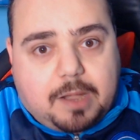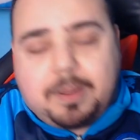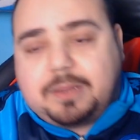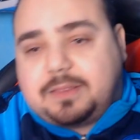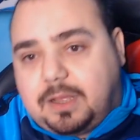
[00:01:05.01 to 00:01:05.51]

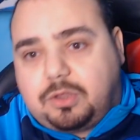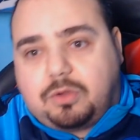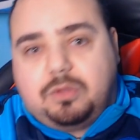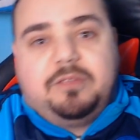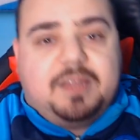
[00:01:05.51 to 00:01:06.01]
Pertanto
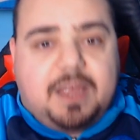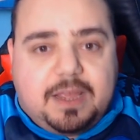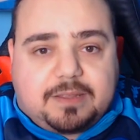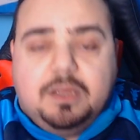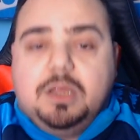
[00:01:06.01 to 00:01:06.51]

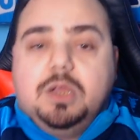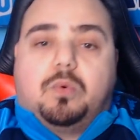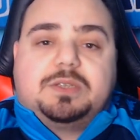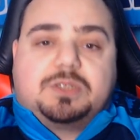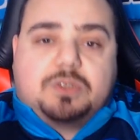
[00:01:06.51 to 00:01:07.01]
condividete
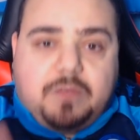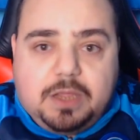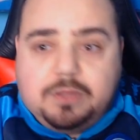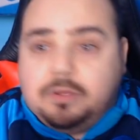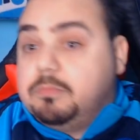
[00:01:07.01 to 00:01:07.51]
questo
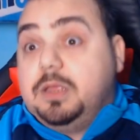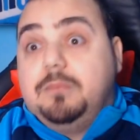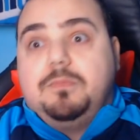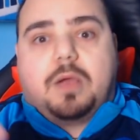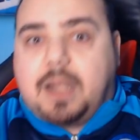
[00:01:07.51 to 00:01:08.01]
video, il
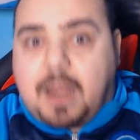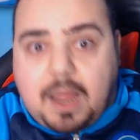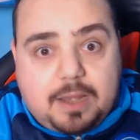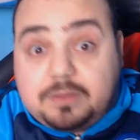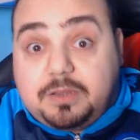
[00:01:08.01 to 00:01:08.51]
mio
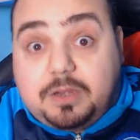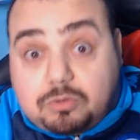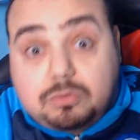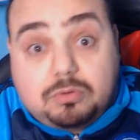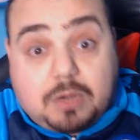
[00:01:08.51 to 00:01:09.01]
canale
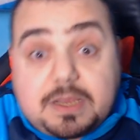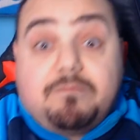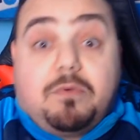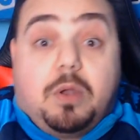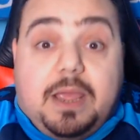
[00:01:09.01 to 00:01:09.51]
addirittura, se
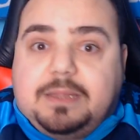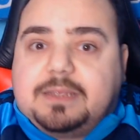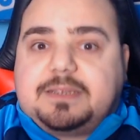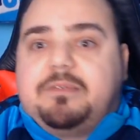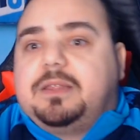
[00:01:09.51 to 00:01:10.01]
volete,
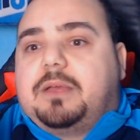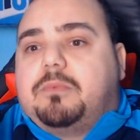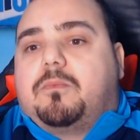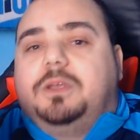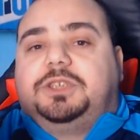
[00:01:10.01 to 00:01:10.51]
se
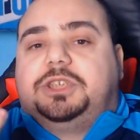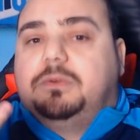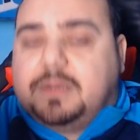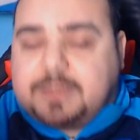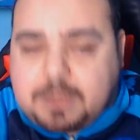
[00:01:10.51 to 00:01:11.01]
avete quei
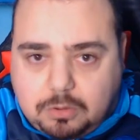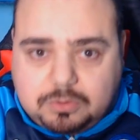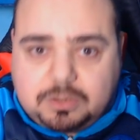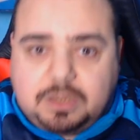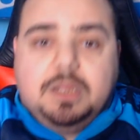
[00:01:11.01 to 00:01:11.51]
5
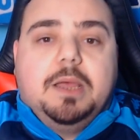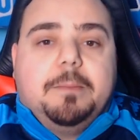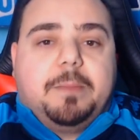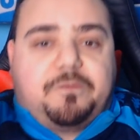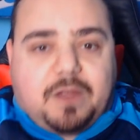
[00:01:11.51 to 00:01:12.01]
secondi
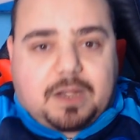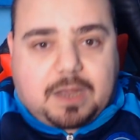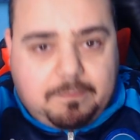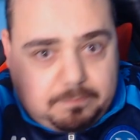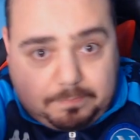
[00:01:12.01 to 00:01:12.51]
per far
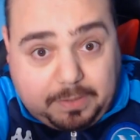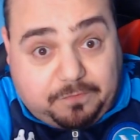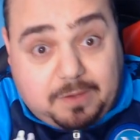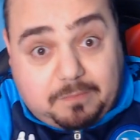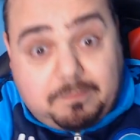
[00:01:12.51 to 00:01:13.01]
per
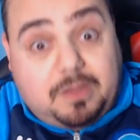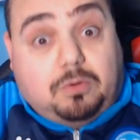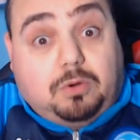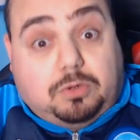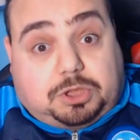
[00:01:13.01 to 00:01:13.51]
farmi
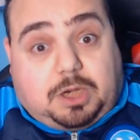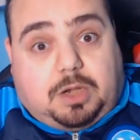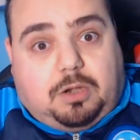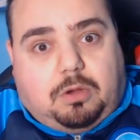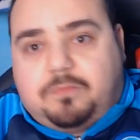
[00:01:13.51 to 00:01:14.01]
conoscere,
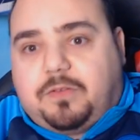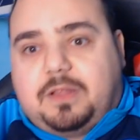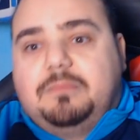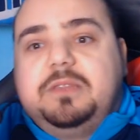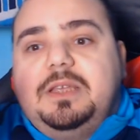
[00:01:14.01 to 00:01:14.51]
no? Fa,
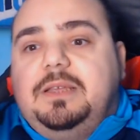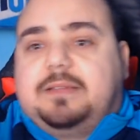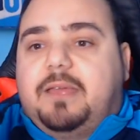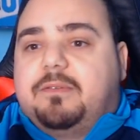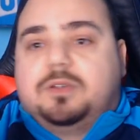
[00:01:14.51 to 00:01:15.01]
dite
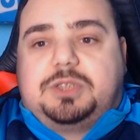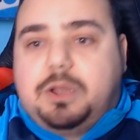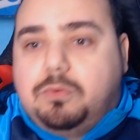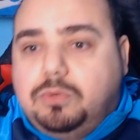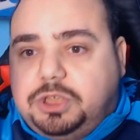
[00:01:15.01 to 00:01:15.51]
ai vostri
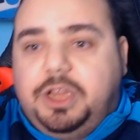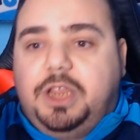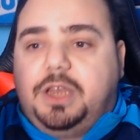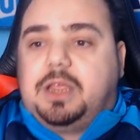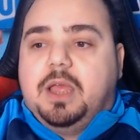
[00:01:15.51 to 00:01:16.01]

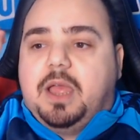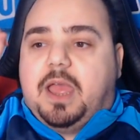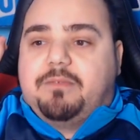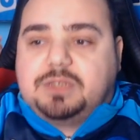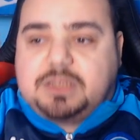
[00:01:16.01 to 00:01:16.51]
cugini,
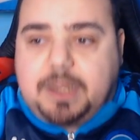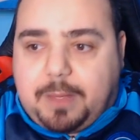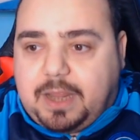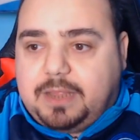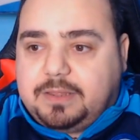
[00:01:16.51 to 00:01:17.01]
ai vostri
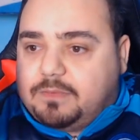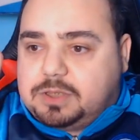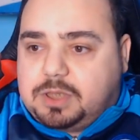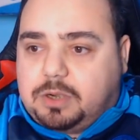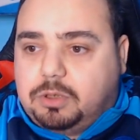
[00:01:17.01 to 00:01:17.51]
parenti, ai
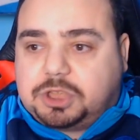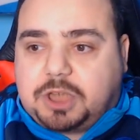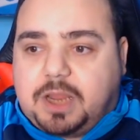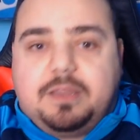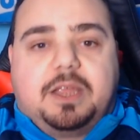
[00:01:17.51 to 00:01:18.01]
vostri
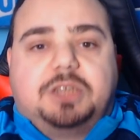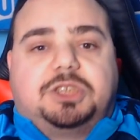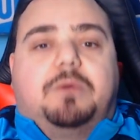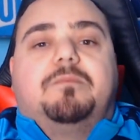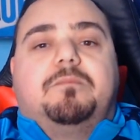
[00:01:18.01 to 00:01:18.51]
conoscenti che c'è
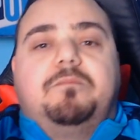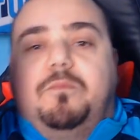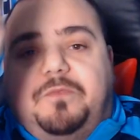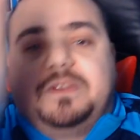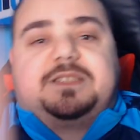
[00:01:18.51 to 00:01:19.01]
un,
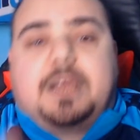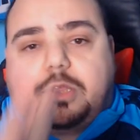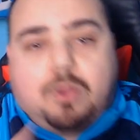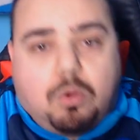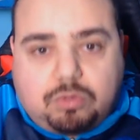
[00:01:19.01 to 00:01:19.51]
un
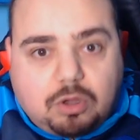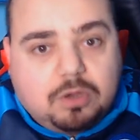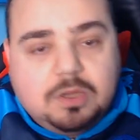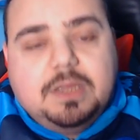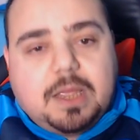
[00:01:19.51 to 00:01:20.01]
fessacchiotto
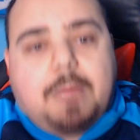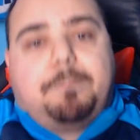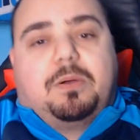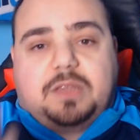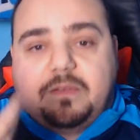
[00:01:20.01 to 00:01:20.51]
che
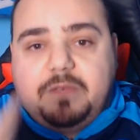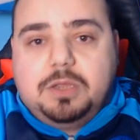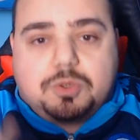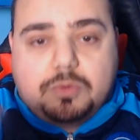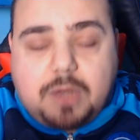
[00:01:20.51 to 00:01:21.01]
porta
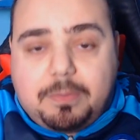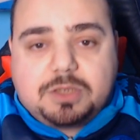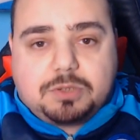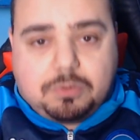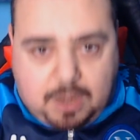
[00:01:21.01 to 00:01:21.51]
video su Napoli e
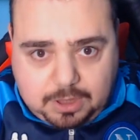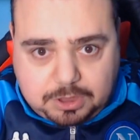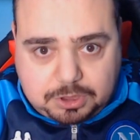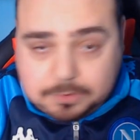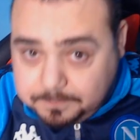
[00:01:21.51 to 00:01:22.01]
sul
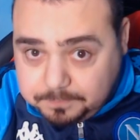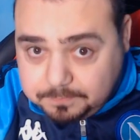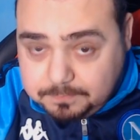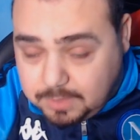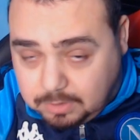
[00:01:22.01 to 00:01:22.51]
calcio.
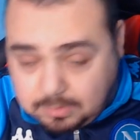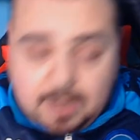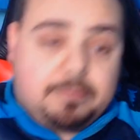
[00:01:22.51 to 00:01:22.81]
Ok?